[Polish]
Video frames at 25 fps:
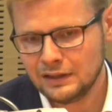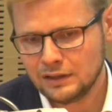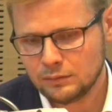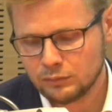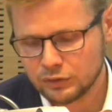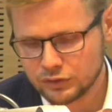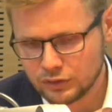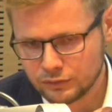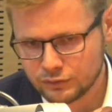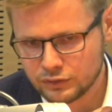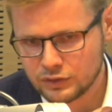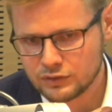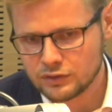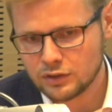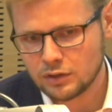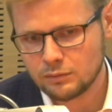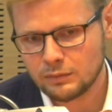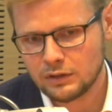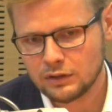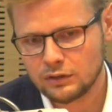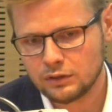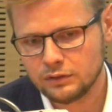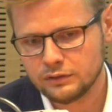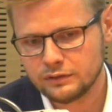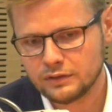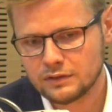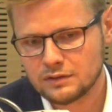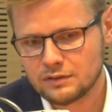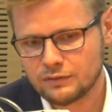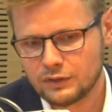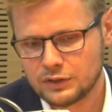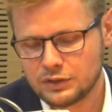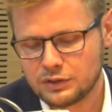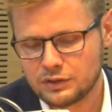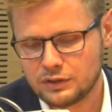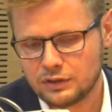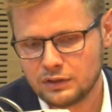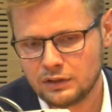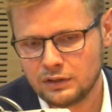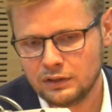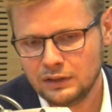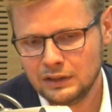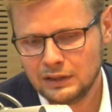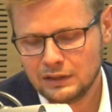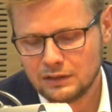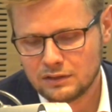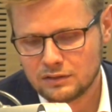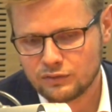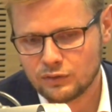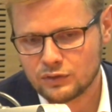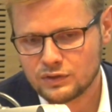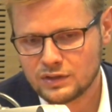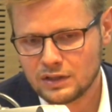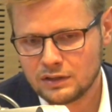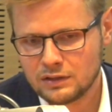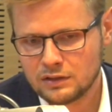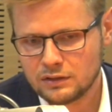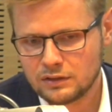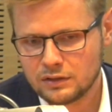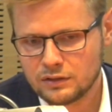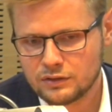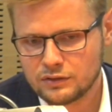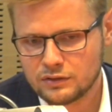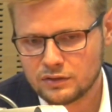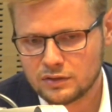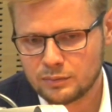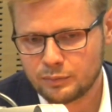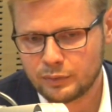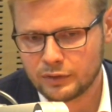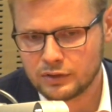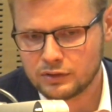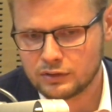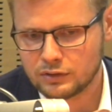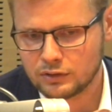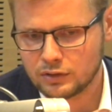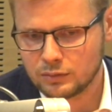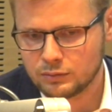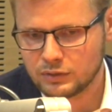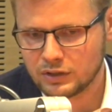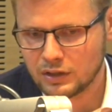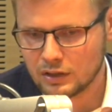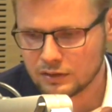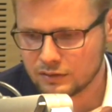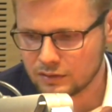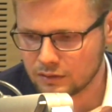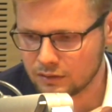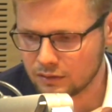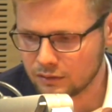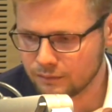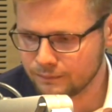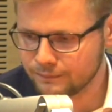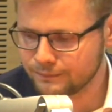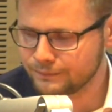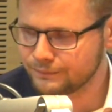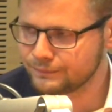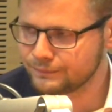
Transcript: bo to wszystko ma kontekst właśnie związany też z polityką migracyjną.